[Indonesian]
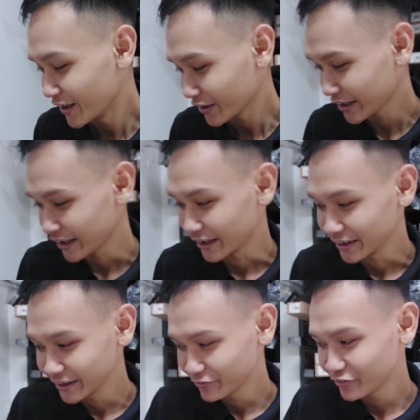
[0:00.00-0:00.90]
Oke,
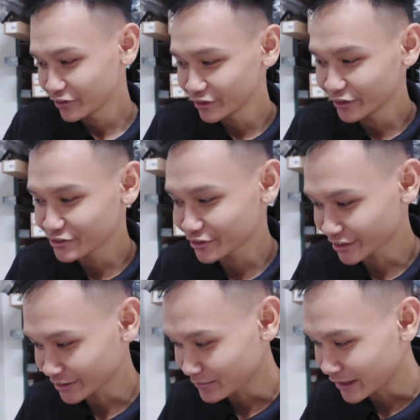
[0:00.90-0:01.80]
di video
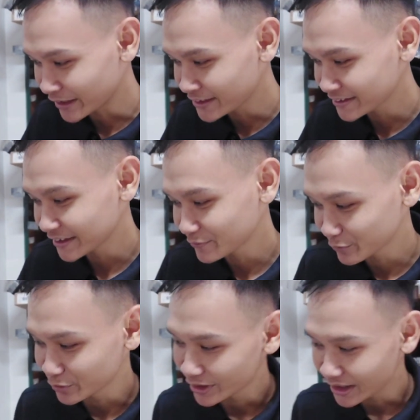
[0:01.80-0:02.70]
short kemarin saya
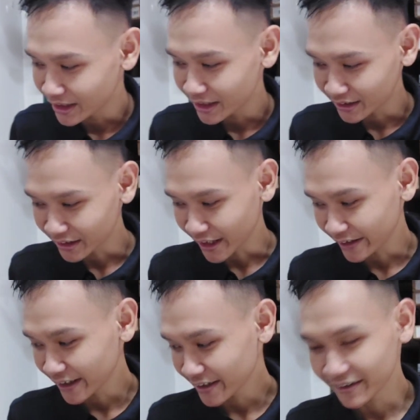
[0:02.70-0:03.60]
udah
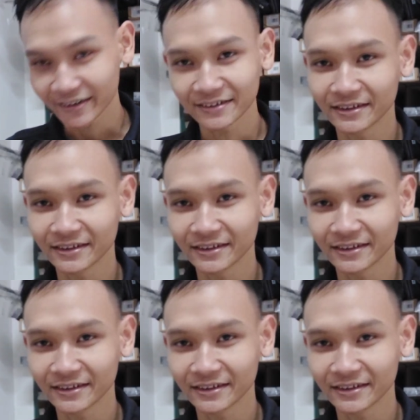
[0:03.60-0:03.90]
nge-highlight